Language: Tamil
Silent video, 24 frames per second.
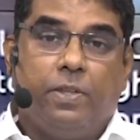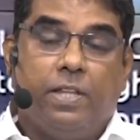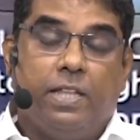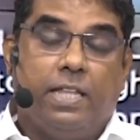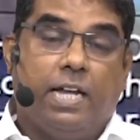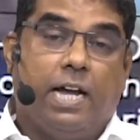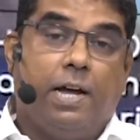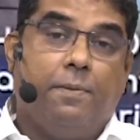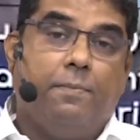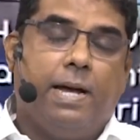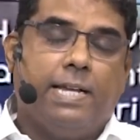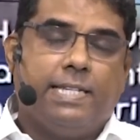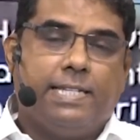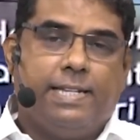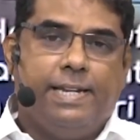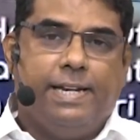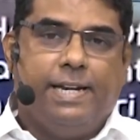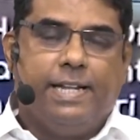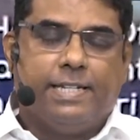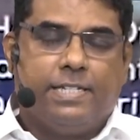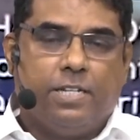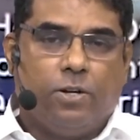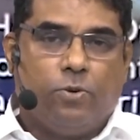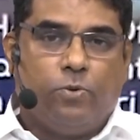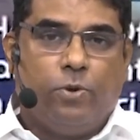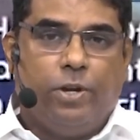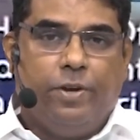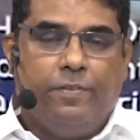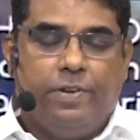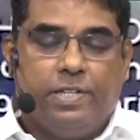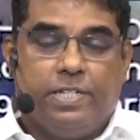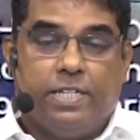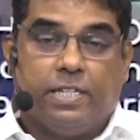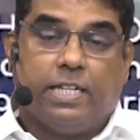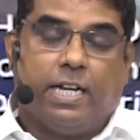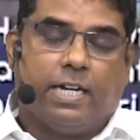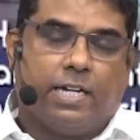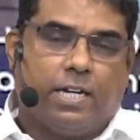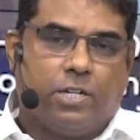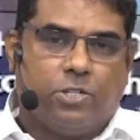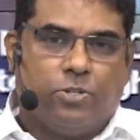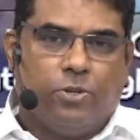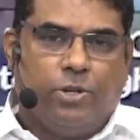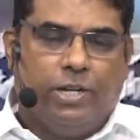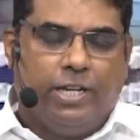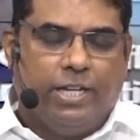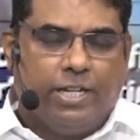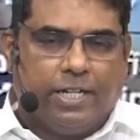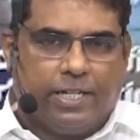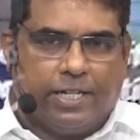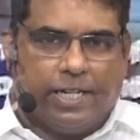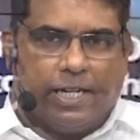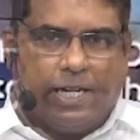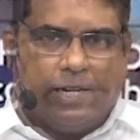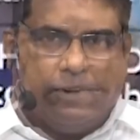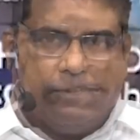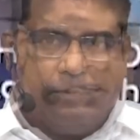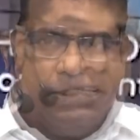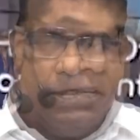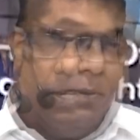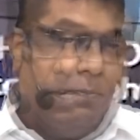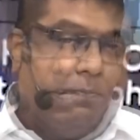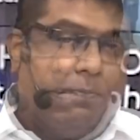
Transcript: இந்த ஹமாஸ் லீடர்ஸை குறி வச்சு தாக்க சொல்லி இருக்கிறாங்க